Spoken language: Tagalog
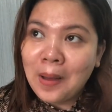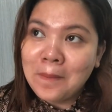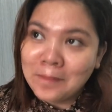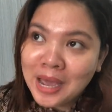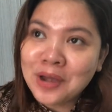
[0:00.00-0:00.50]

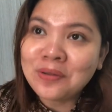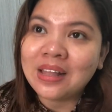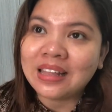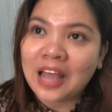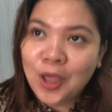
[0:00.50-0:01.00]
meron
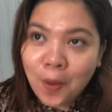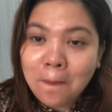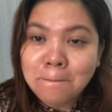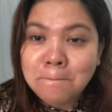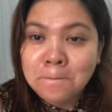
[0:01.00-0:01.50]
na tayong
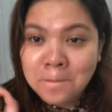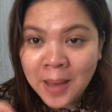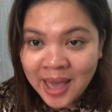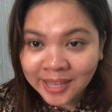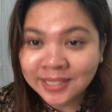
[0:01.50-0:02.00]

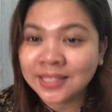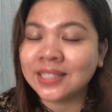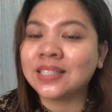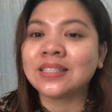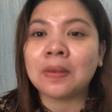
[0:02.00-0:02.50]

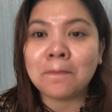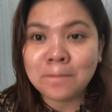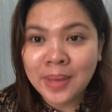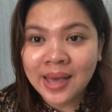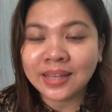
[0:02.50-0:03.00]
best,
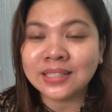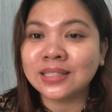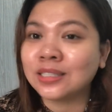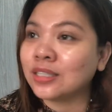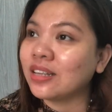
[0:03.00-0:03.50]

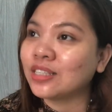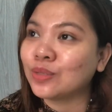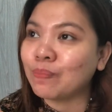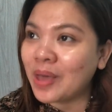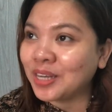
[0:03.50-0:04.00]
best
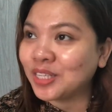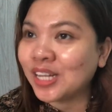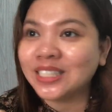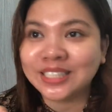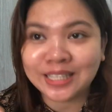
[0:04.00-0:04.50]

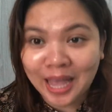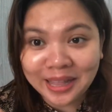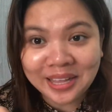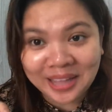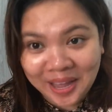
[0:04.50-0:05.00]
special
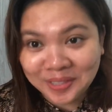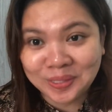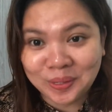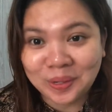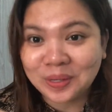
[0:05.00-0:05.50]

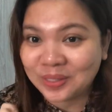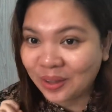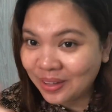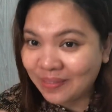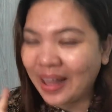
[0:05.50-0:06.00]
sanitizer. So,
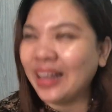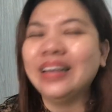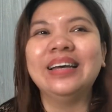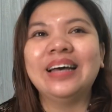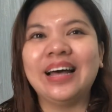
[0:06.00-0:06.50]
di ba?
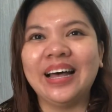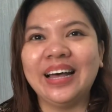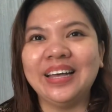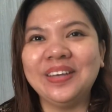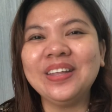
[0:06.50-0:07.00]

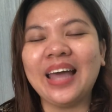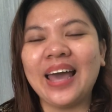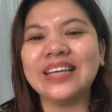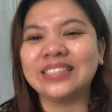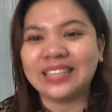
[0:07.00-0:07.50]
Uh, yun
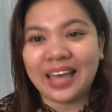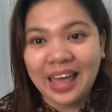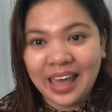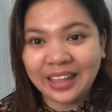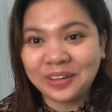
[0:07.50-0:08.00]
guys.
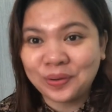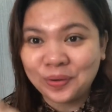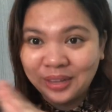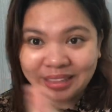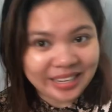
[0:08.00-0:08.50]
And
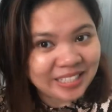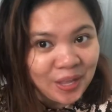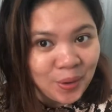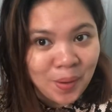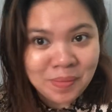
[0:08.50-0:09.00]
kung
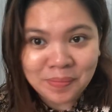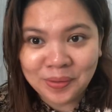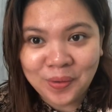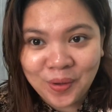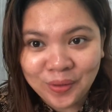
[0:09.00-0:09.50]
interesado ka mong
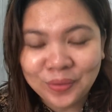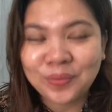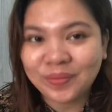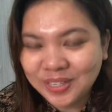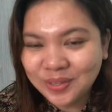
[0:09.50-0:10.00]
panood
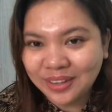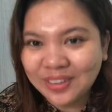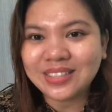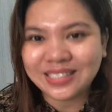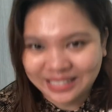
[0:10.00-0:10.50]
yung video ito,
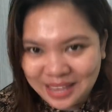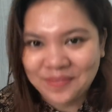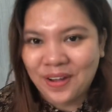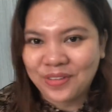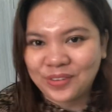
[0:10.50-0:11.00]
just keep
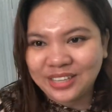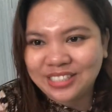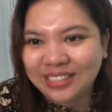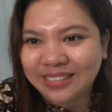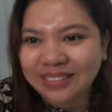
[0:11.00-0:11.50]
on watching.